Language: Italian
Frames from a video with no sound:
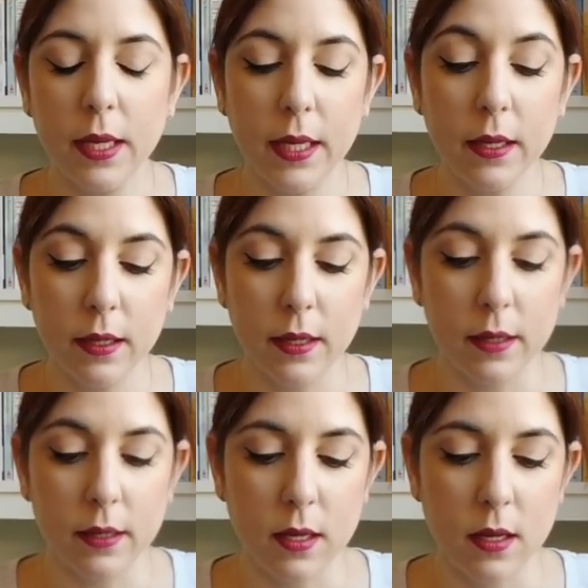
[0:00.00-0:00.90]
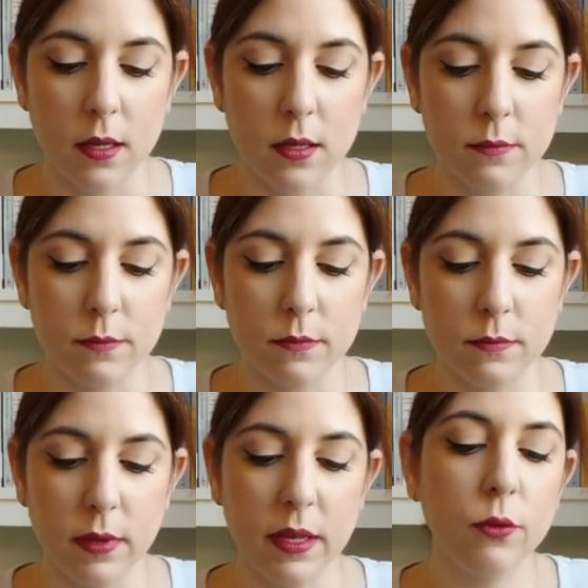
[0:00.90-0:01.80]
e,
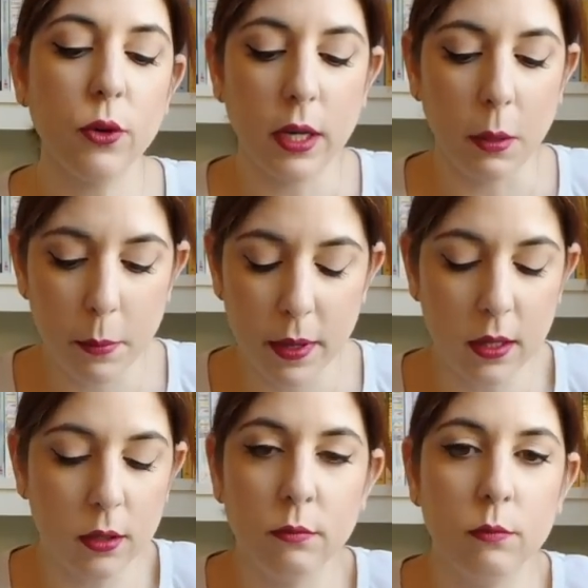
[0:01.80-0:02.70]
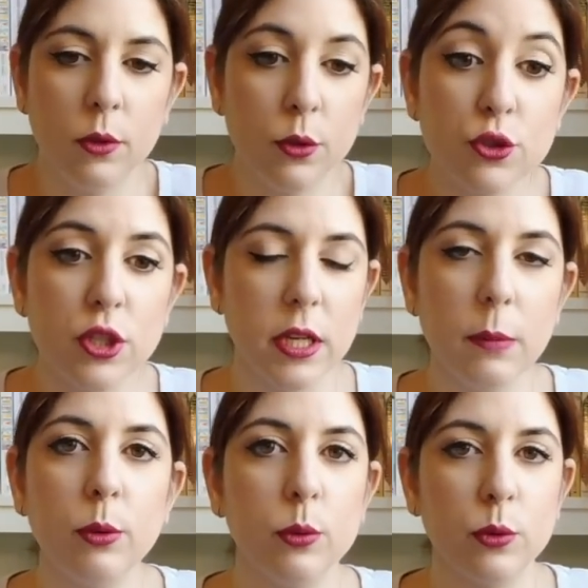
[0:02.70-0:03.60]
eh, e vorrebbe riuscire
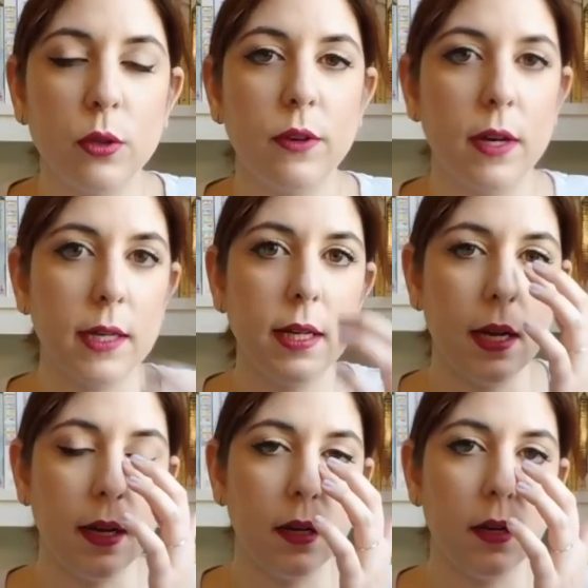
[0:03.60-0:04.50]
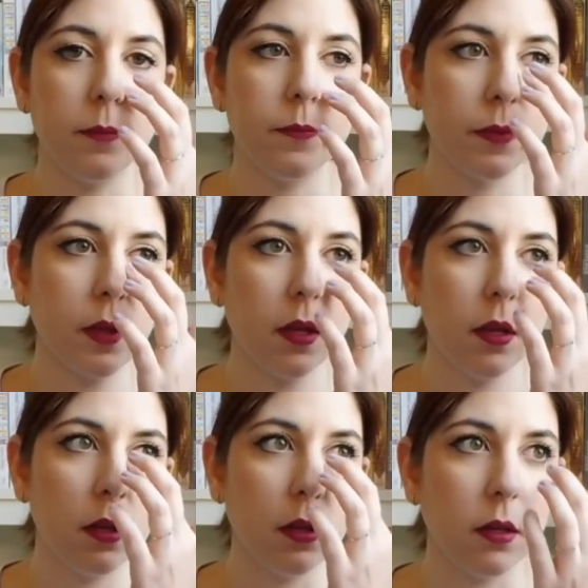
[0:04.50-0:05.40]
appunto a fare la,
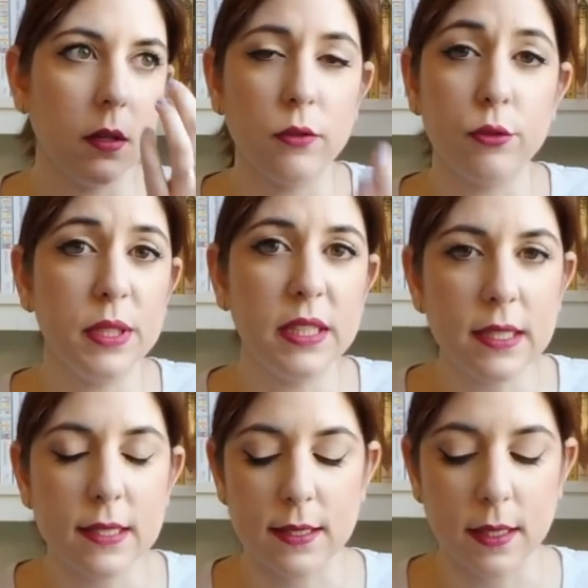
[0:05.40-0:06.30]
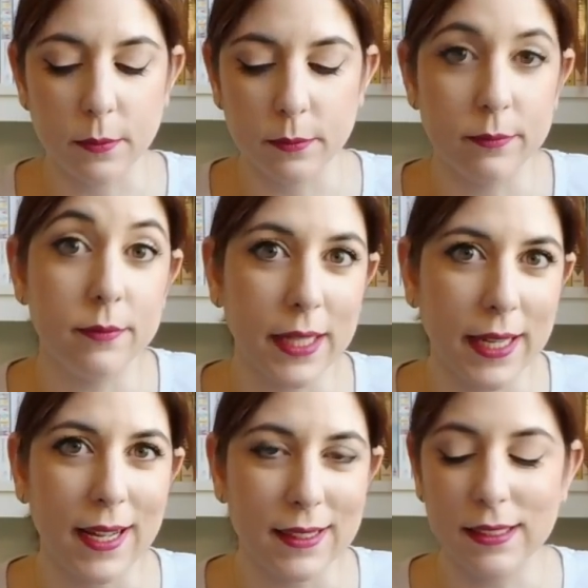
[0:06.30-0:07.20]
eh, la fumettista da
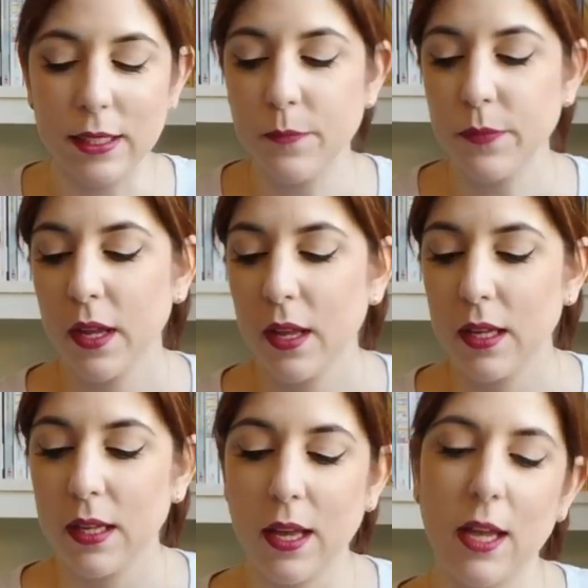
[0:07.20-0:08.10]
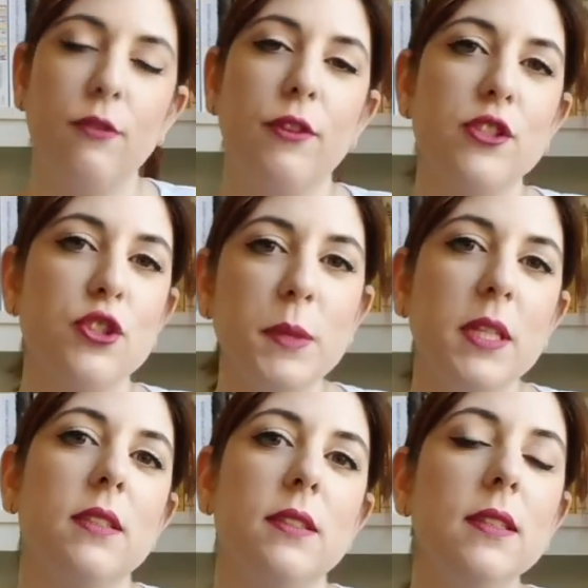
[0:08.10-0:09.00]
grande e il French
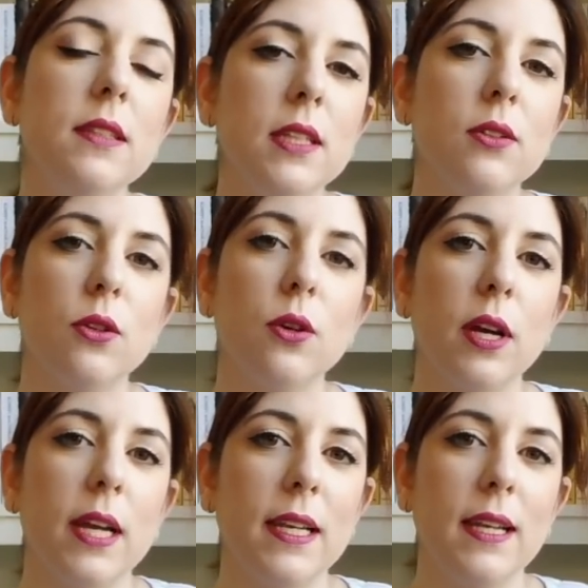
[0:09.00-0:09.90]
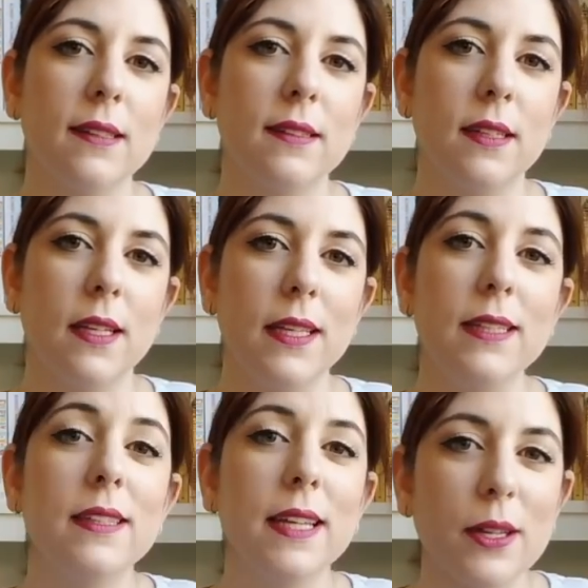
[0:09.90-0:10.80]
milk del titolo è il latte
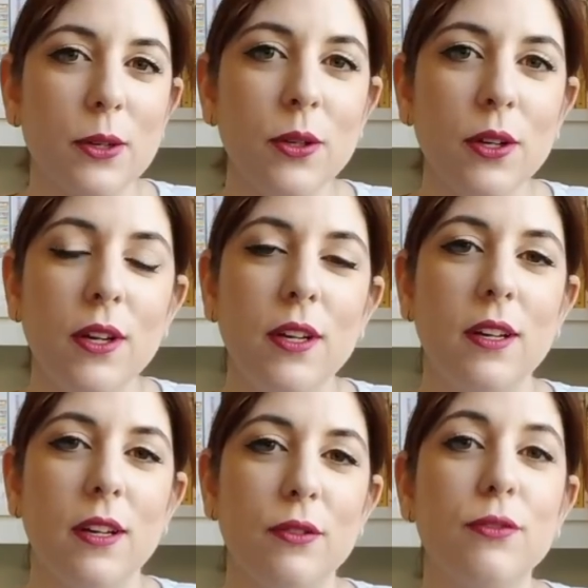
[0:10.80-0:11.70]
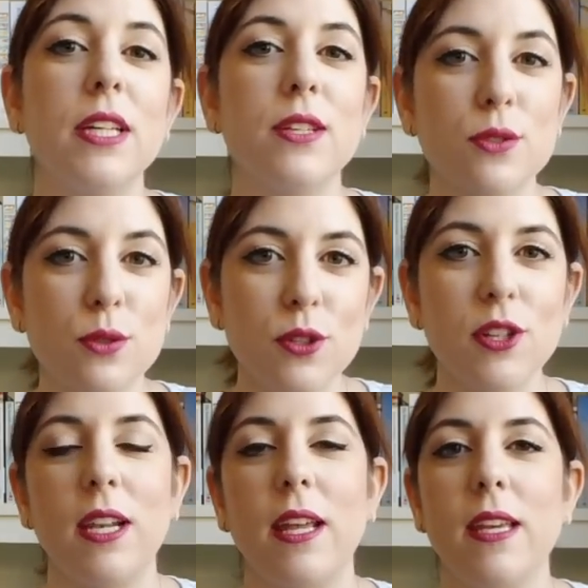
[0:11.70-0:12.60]
intero eh, fresco
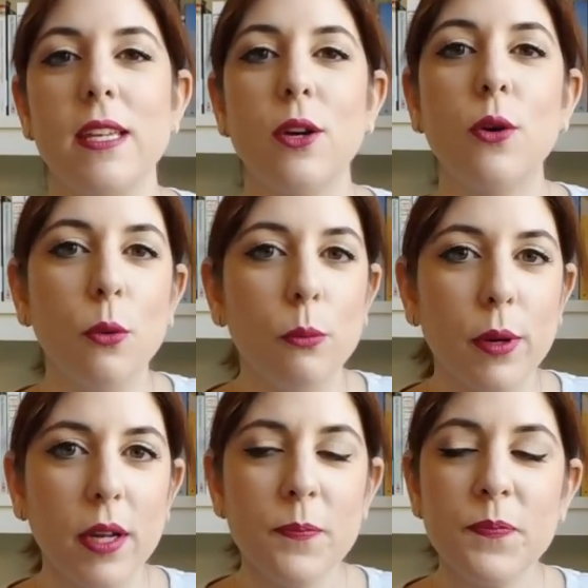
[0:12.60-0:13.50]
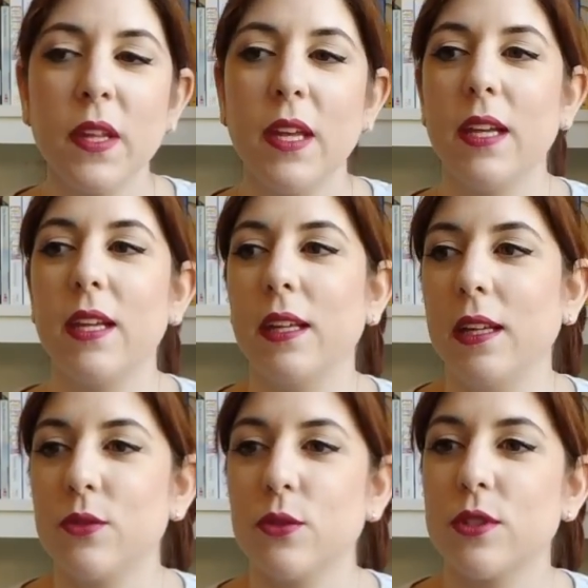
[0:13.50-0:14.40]
che lei compra e
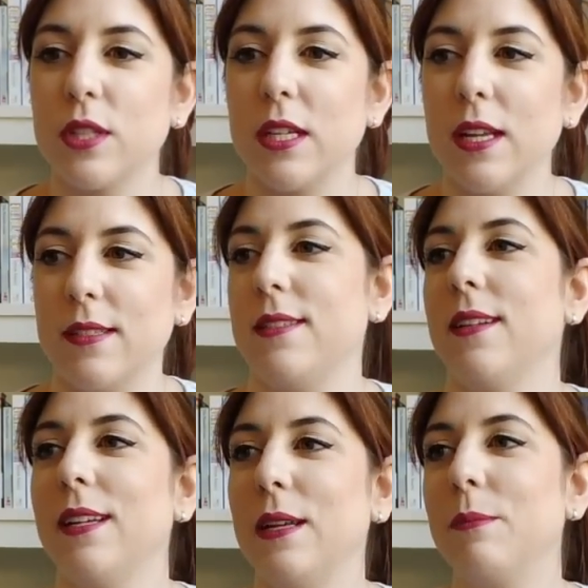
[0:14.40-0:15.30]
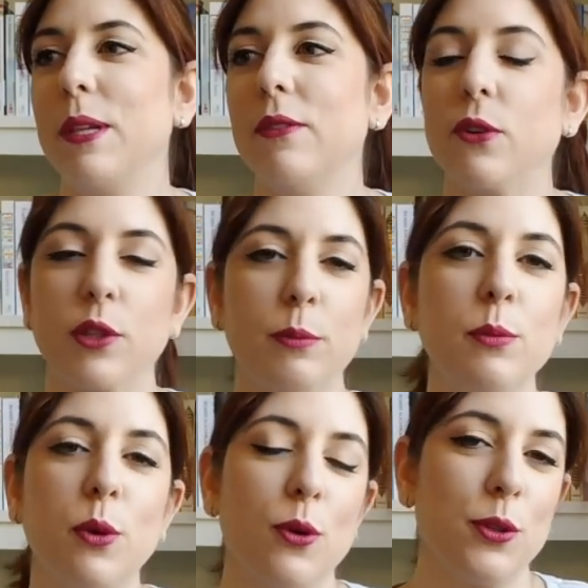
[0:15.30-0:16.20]
che sostiene essere mille volte
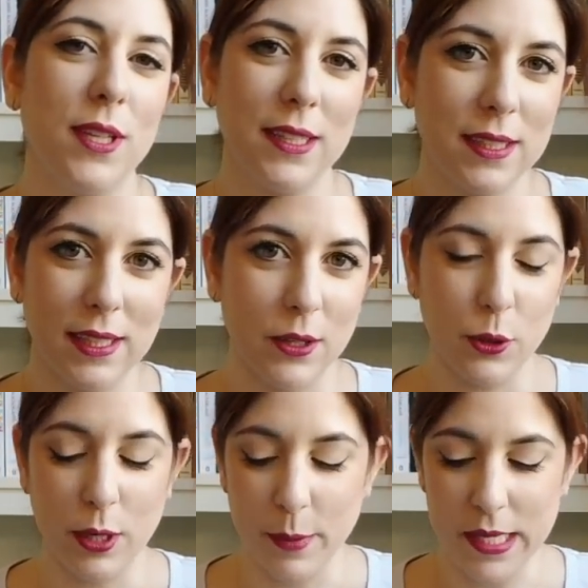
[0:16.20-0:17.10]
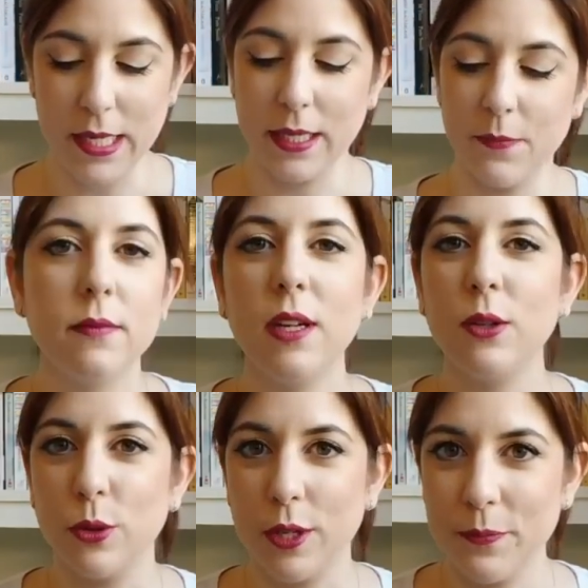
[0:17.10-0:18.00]
più buono del latte che hanno in America.
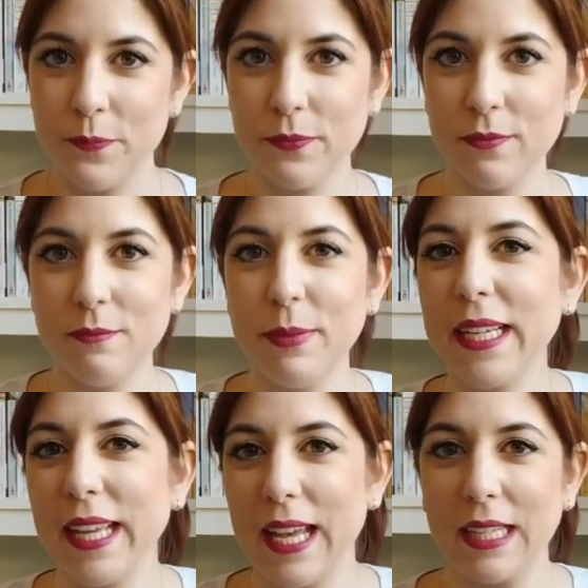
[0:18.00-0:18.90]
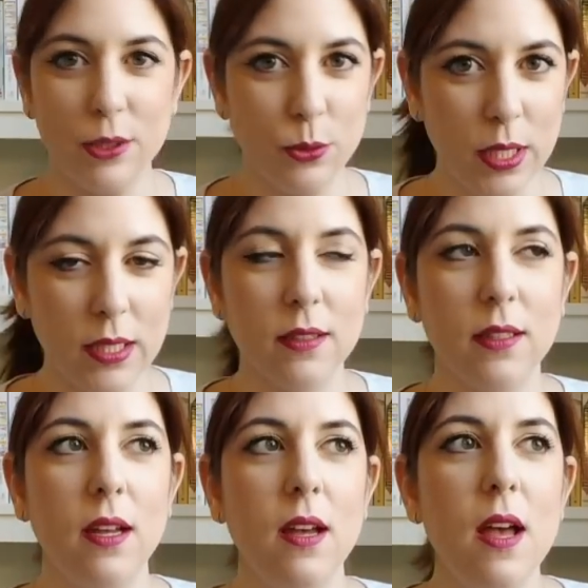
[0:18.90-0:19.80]
Allora, perché è
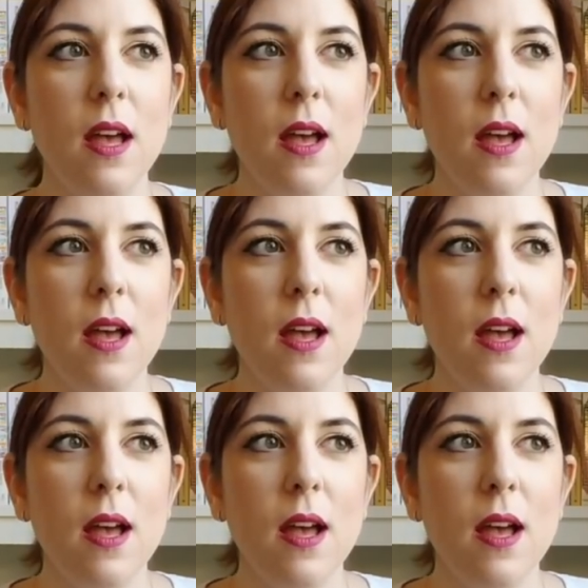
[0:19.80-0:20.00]
deludente?